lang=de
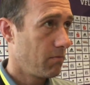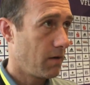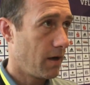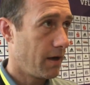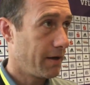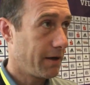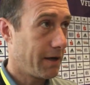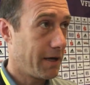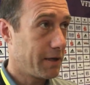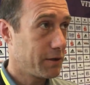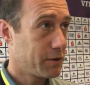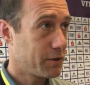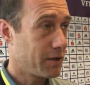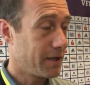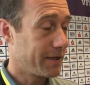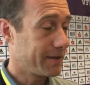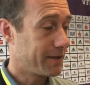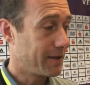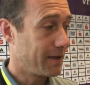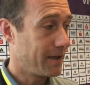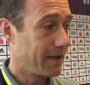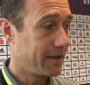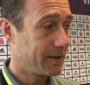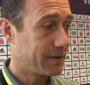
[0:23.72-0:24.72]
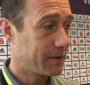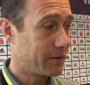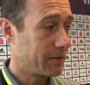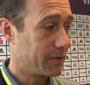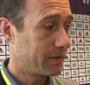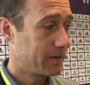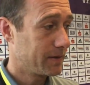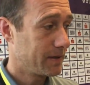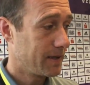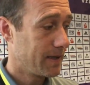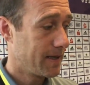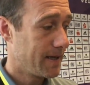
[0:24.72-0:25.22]
eine ganz schlechte Leistung.
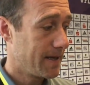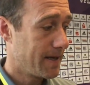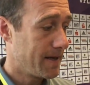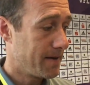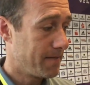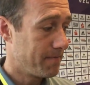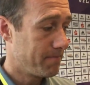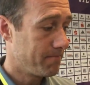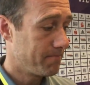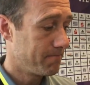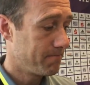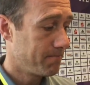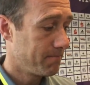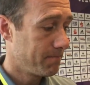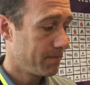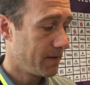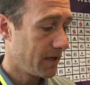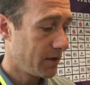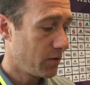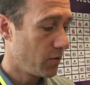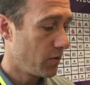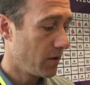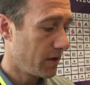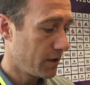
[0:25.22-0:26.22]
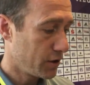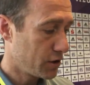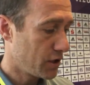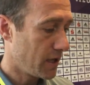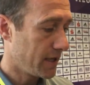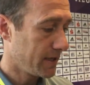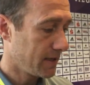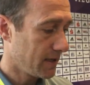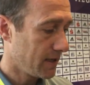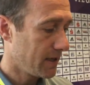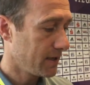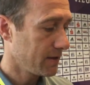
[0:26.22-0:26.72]
Ähm, nicht nur eine
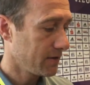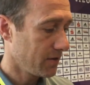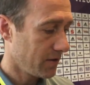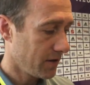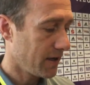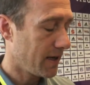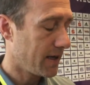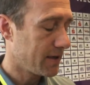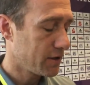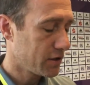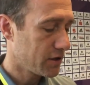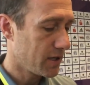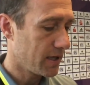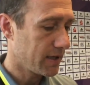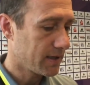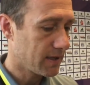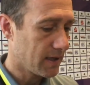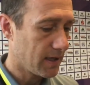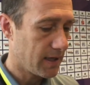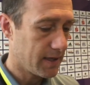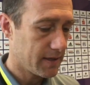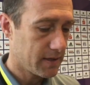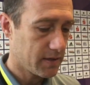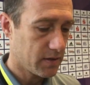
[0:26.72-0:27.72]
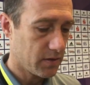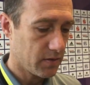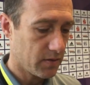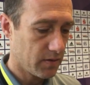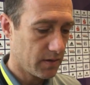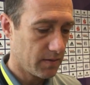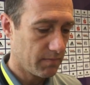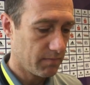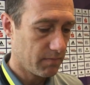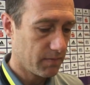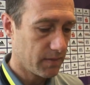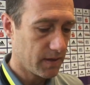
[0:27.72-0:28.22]
schlechte Leistung, eine ganz schlechte Leistung,
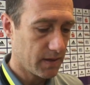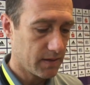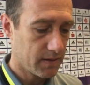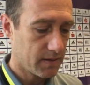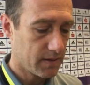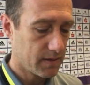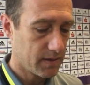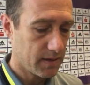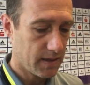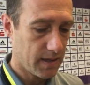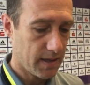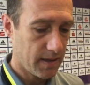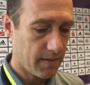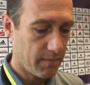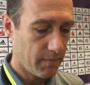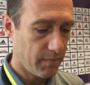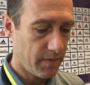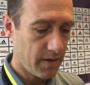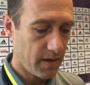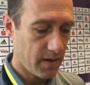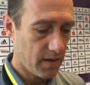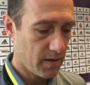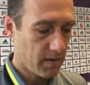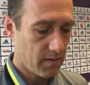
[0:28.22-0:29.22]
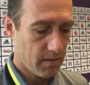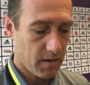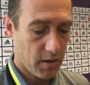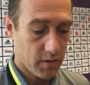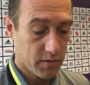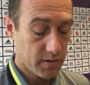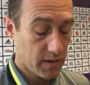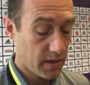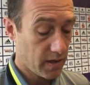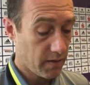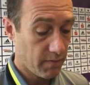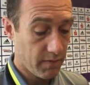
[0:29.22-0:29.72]
ähm, dass ähm, wir
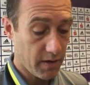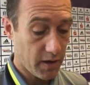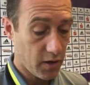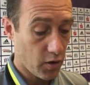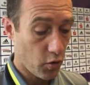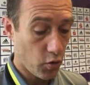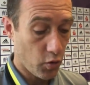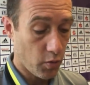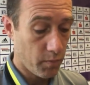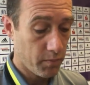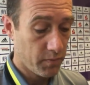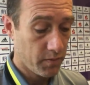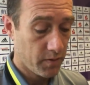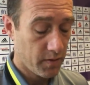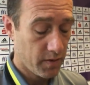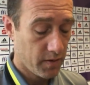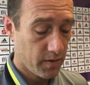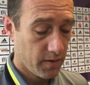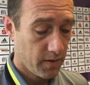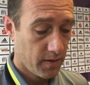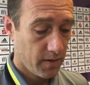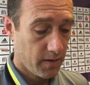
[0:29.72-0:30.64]
aus irgendwelchen Grund